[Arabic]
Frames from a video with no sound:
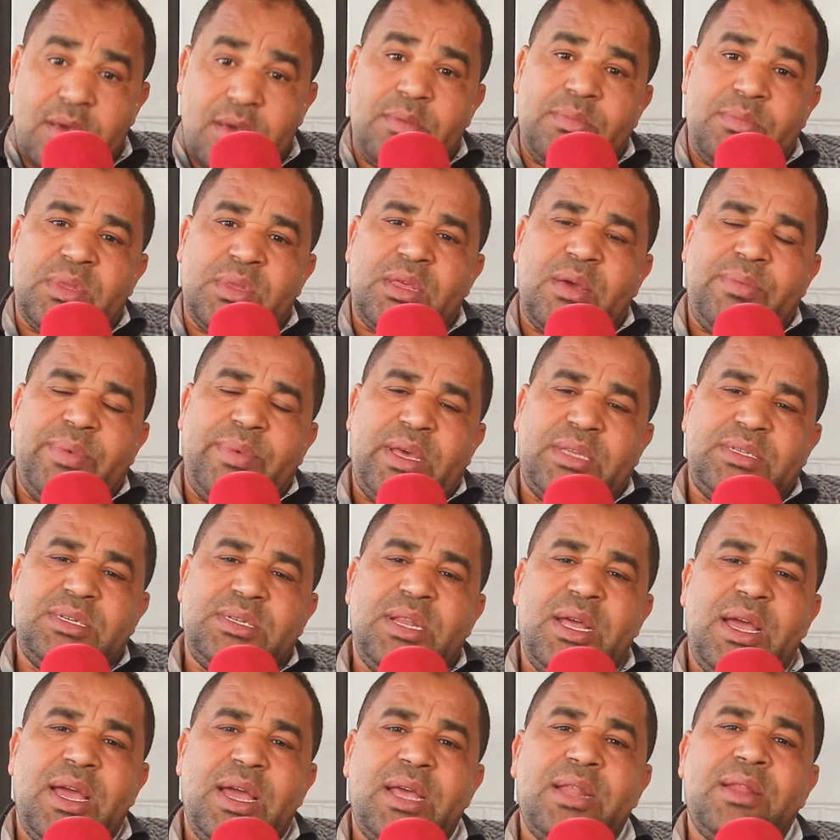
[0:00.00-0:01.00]
آه، طبيعه
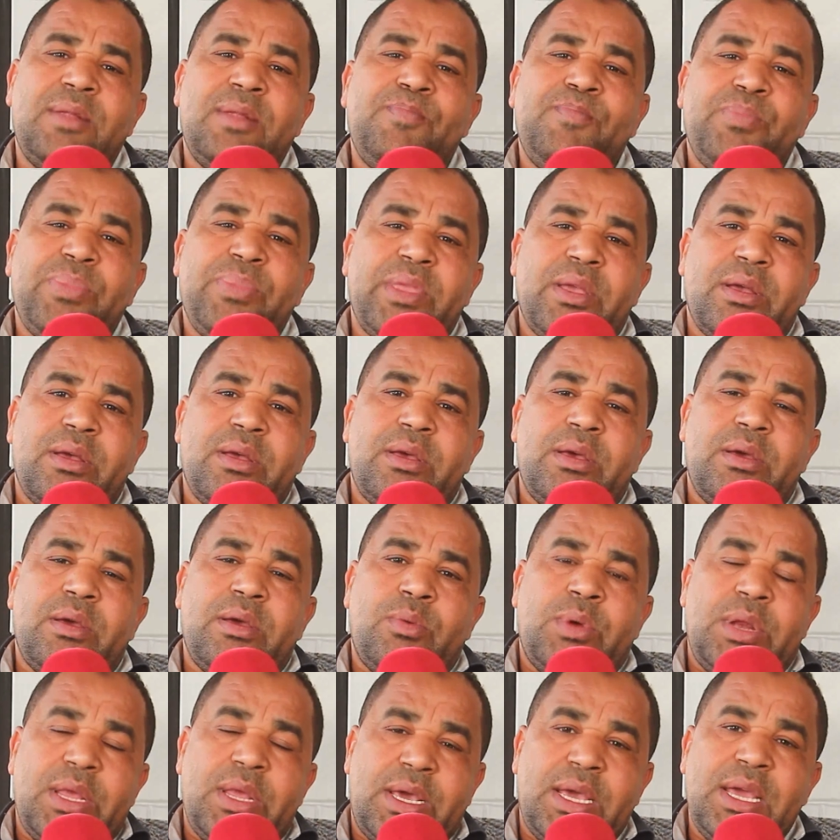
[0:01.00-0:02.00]
الحال
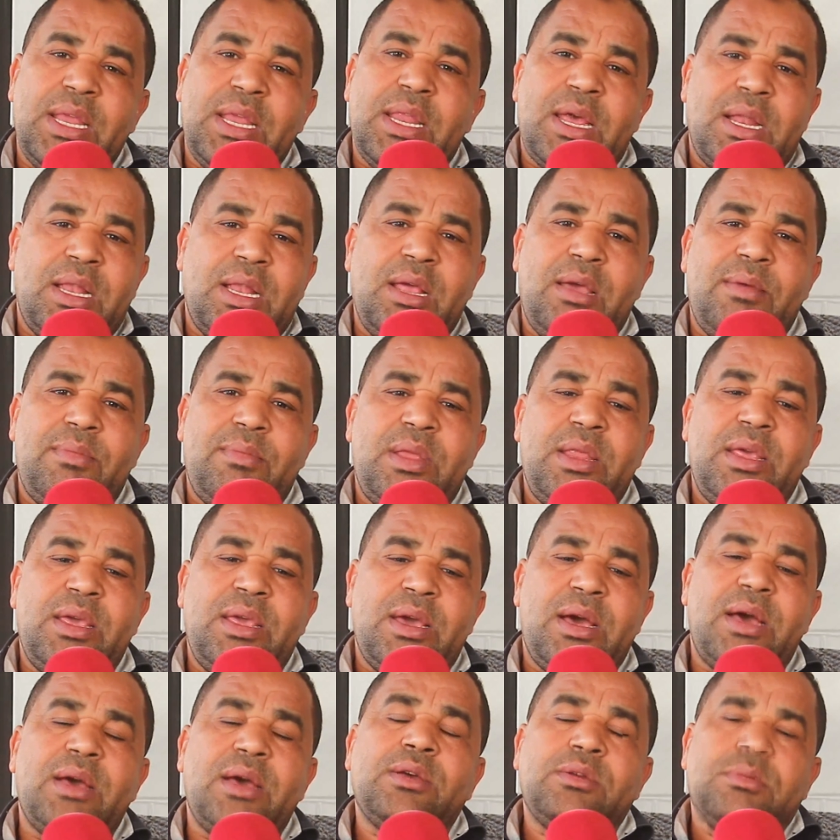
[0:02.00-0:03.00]
ولكن هذه
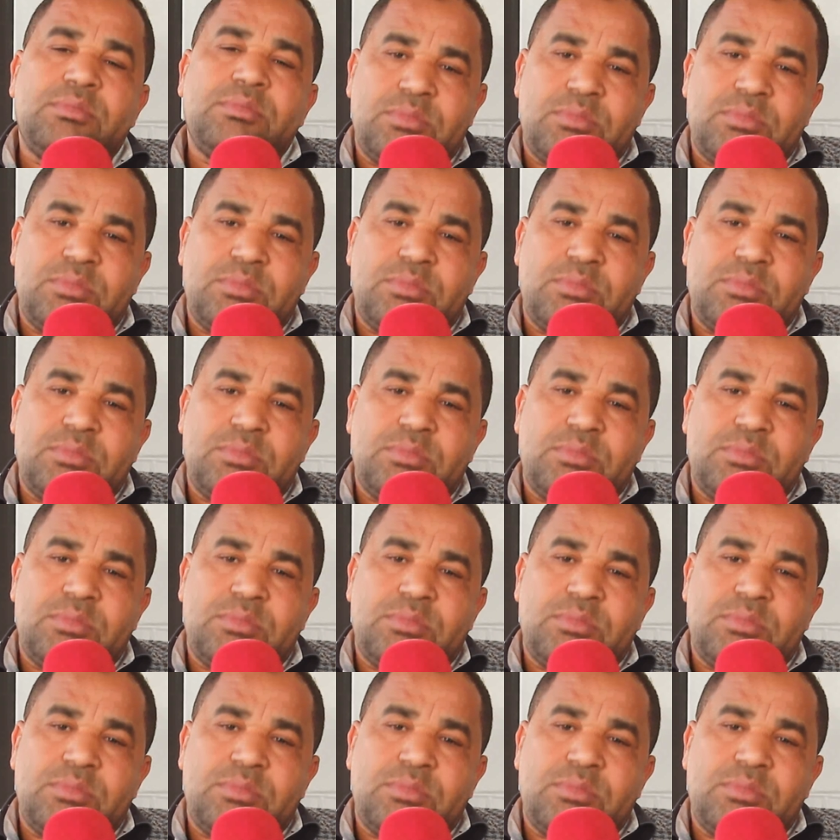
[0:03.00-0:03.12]
العمليه